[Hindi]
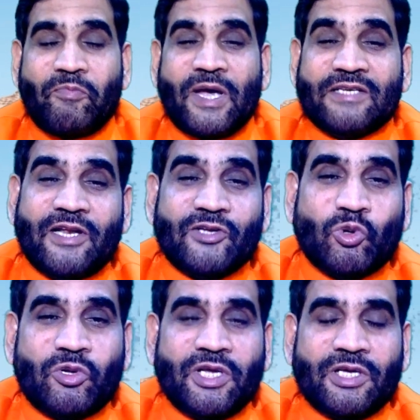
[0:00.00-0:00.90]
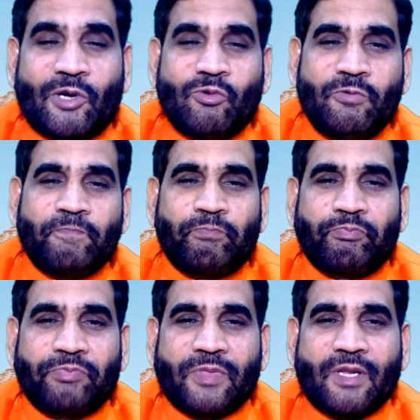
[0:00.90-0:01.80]
मैं इसलिए छोड़ देता हूं
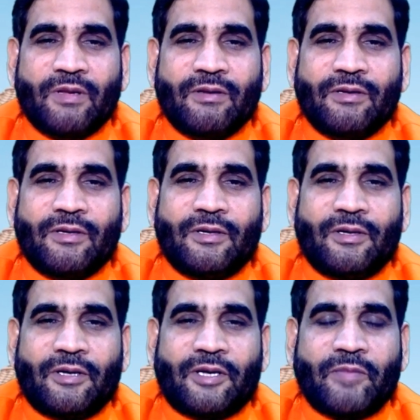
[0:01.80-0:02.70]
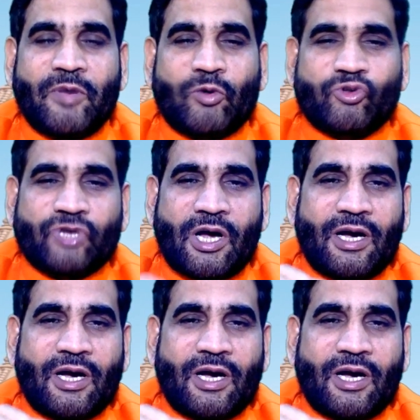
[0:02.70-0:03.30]
कि मैं कुछ